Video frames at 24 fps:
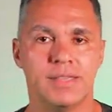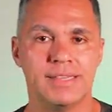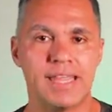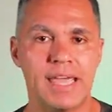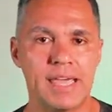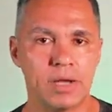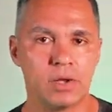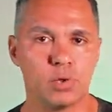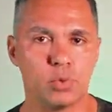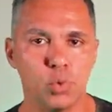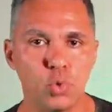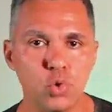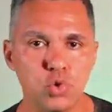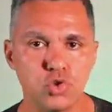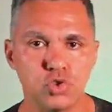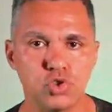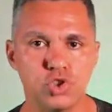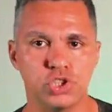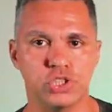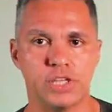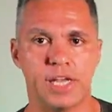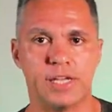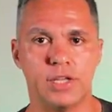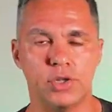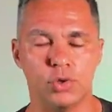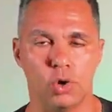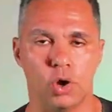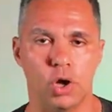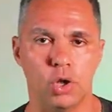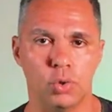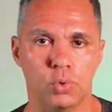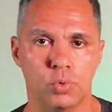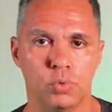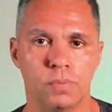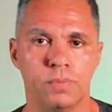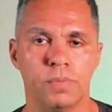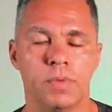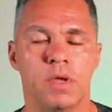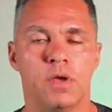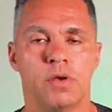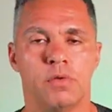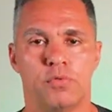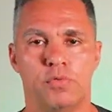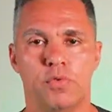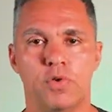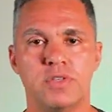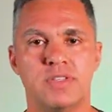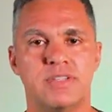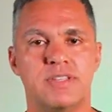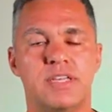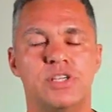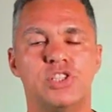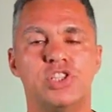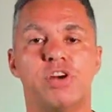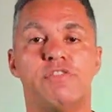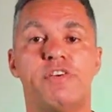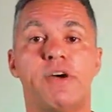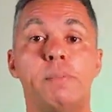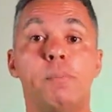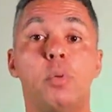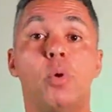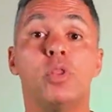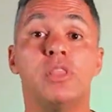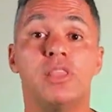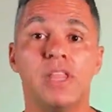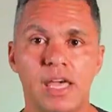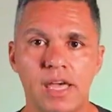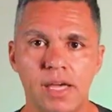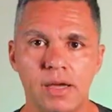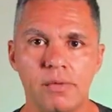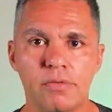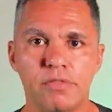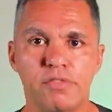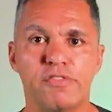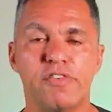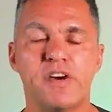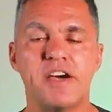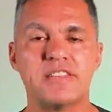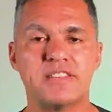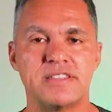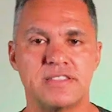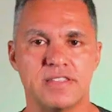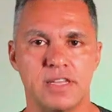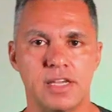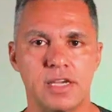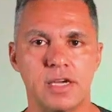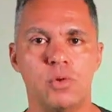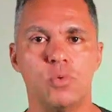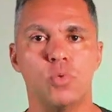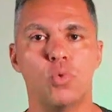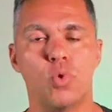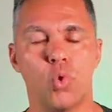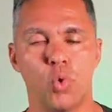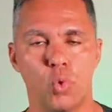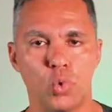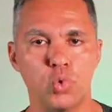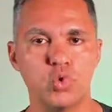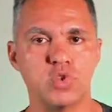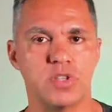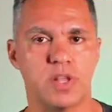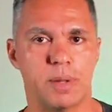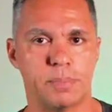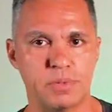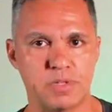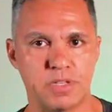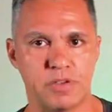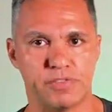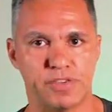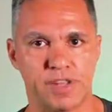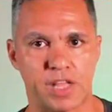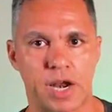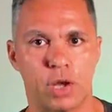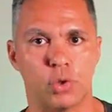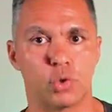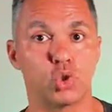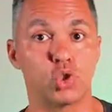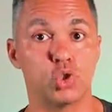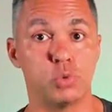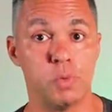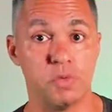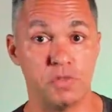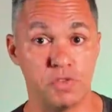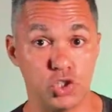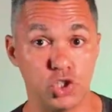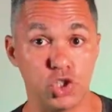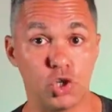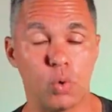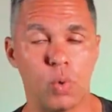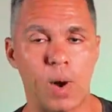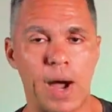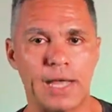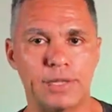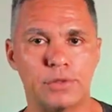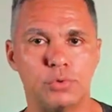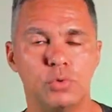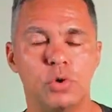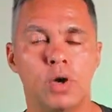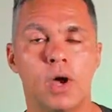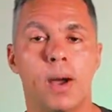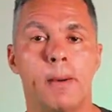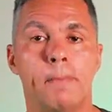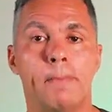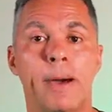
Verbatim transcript: ter curso de tecnólogo, você já vai poder fazer o concurso da Polícia Federal 2024